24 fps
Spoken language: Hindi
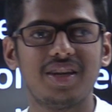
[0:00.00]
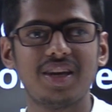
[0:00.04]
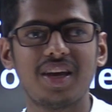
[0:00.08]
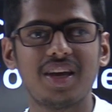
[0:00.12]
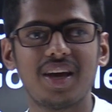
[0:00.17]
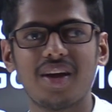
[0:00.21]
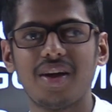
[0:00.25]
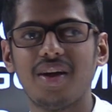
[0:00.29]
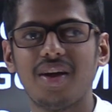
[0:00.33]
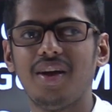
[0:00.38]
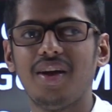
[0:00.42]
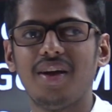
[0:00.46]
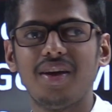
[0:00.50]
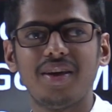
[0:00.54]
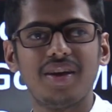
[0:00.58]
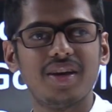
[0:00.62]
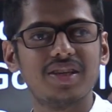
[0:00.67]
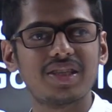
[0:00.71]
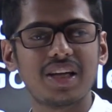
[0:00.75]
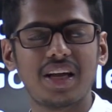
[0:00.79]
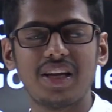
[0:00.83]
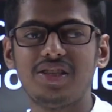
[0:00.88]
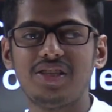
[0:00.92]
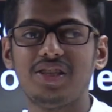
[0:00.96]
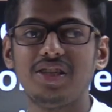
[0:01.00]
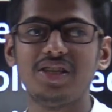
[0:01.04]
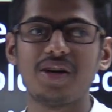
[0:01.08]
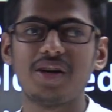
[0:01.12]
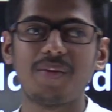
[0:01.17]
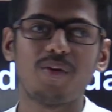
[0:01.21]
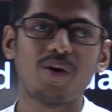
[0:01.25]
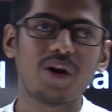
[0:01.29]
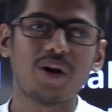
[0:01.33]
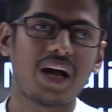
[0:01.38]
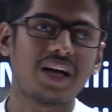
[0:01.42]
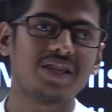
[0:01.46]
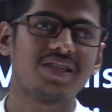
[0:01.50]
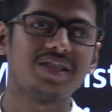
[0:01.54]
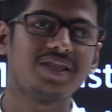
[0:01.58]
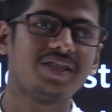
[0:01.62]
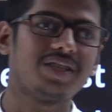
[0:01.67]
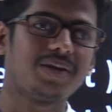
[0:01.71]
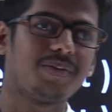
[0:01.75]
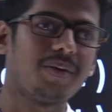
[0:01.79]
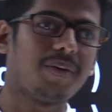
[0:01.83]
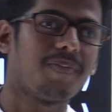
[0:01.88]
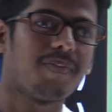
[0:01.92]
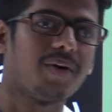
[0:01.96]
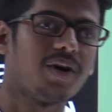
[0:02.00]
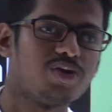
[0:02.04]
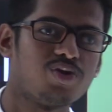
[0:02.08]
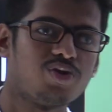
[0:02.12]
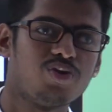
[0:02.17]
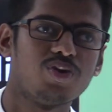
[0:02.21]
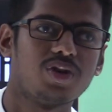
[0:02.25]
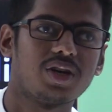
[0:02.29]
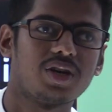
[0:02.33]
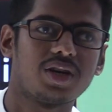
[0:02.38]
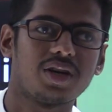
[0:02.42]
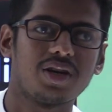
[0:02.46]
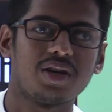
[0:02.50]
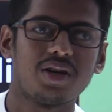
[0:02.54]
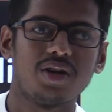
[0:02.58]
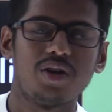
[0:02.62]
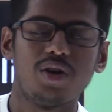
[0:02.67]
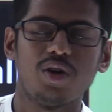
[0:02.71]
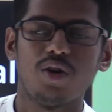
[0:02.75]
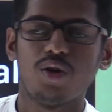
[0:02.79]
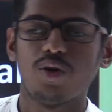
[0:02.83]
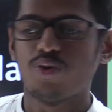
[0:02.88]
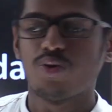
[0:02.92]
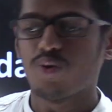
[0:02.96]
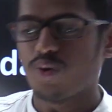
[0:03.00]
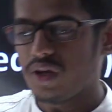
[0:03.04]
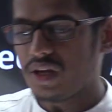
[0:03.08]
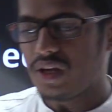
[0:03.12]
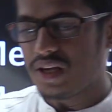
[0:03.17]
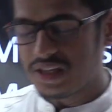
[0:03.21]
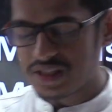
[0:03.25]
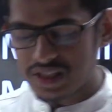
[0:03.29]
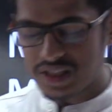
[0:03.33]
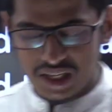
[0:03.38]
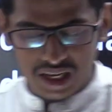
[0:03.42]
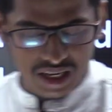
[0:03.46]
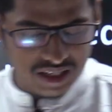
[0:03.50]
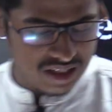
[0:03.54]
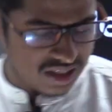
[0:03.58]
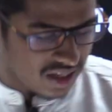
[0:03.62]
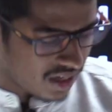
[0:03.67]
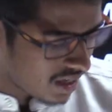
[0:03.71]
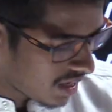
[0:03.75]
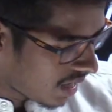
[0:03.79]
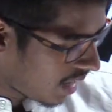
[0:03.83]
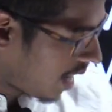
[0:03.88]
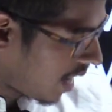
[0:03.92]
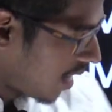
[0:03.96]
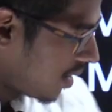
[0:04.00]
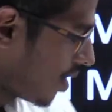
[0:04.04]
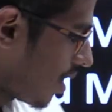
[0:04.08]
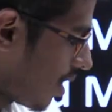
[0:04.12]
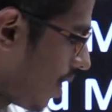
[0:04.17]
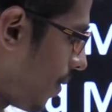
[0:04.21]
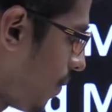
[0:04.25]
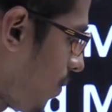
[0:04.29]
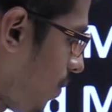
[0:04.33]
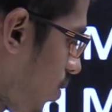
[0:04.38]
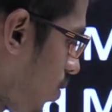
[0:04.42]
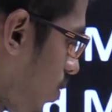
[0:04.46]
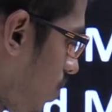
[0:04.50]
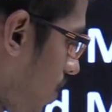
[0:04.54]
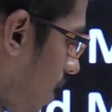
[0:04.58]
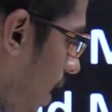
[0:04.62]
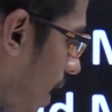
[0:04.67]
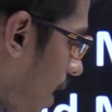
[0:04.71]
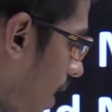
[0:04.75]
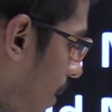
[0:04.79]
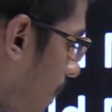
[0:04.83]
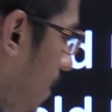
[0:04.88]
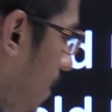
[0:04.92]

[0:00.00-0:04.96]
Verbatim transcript: ठीक है ये सारी चीज़ें हम लोग लास्ट लेक्चर में पढ़ चुके हैं तो इस लेक्चर के अंदर हम लोग को क्या क्या